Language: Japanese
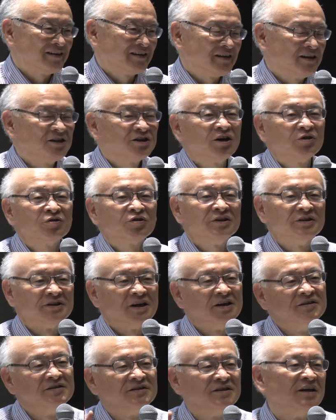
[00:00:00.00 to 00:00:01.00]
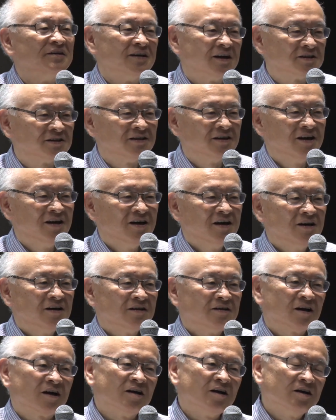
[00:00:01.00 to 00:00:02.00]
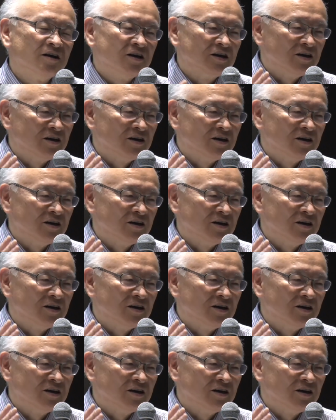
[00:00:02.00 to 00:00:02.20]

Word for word: 医者の時全然だしだから